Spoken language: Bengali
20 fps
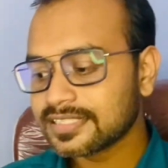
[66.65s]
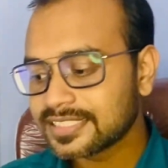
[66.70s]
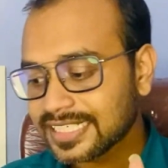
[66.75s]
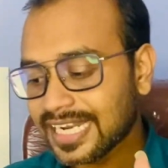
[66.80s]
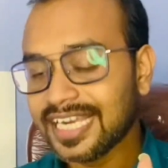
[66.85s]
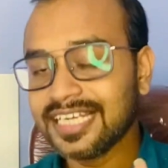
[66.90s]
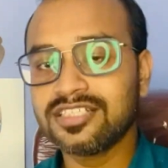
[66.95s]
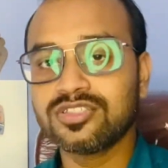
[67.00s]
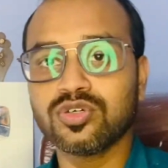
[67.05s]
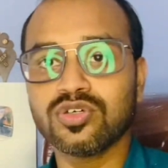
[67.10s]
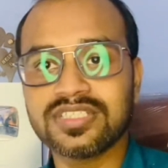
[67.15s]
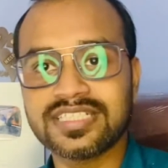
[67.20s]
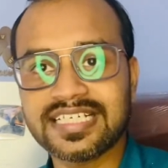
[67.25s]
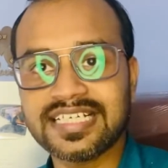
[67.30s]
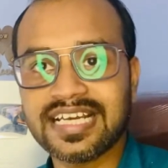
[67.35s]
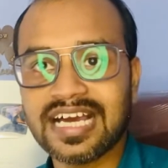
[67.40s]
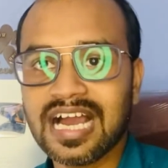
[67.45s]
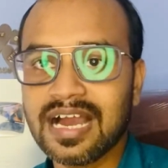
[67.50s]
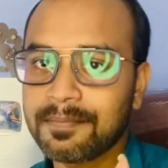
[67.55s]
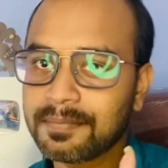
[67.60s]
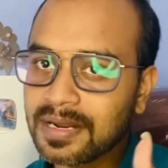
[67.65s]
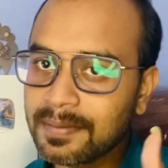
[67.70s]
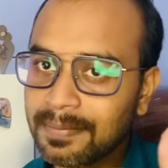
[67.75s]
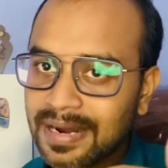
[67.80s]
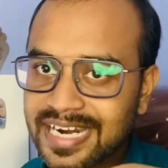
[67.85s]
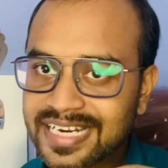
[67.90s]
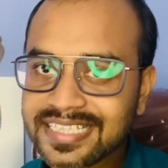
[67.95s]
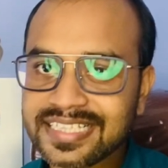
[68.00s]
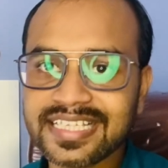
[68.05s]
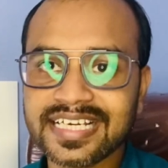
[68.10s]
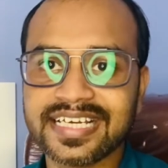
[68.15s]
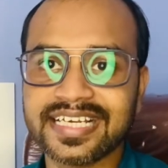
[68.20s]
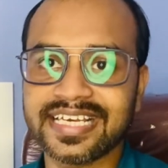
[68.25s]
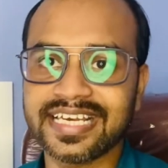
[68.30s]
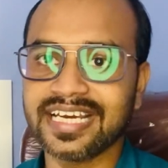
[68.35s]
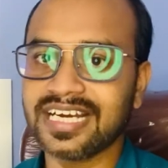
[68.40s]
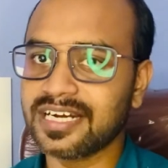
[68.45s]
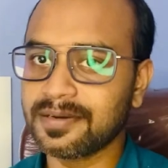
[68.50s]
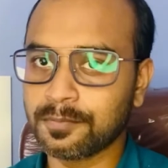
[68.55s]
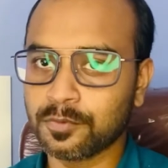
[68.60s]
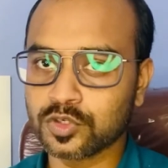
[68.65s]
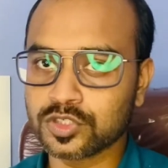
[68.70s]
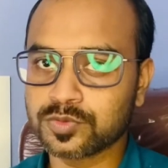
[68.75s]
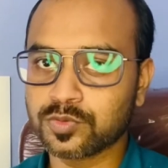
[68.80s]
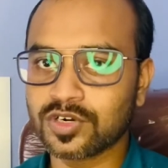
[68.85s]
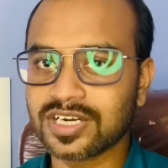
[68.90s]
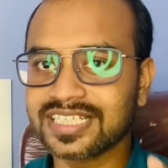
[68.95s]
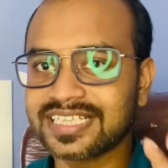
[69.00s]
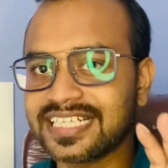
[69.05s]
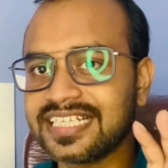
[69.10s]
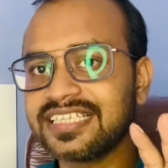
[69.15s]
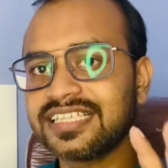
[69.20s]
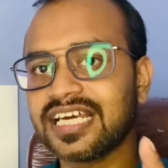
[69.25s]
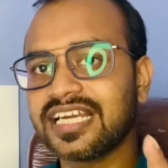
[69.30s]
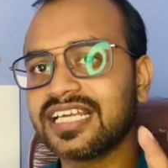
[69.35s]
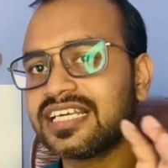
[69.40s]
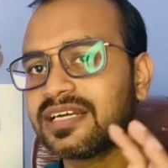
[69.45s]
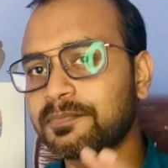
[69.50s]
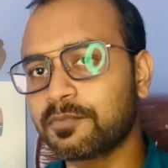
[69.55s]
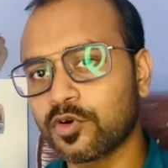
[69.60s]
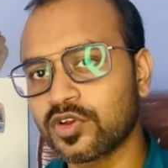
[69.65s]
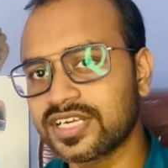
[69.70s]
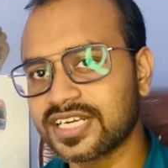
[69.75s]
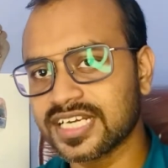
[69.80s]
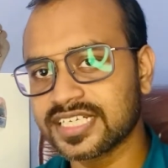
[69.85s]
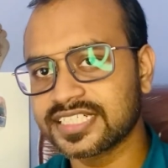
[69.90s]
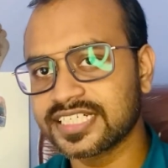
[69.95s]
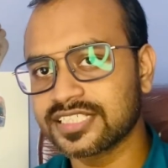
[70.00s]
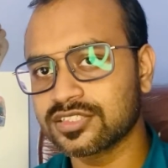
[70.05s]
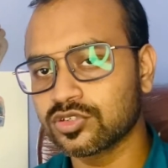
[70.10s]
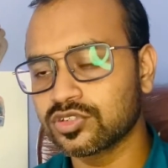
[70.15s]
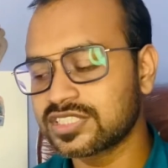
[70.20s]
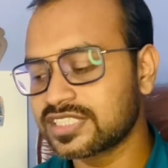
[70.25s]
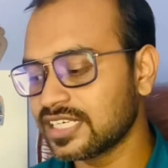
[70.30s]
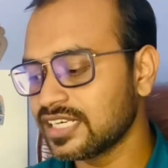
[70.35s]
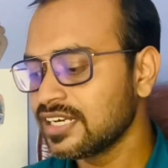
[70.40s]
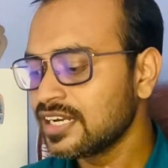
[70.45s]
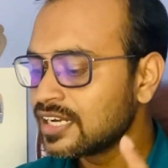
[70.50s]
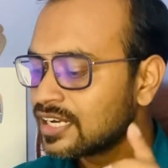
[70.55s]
চাইছো যে না আমরা বাড়িতে গিয়ে আর বসবো না তিন তারিখে পরীক্ষা শেষ হচ্ছে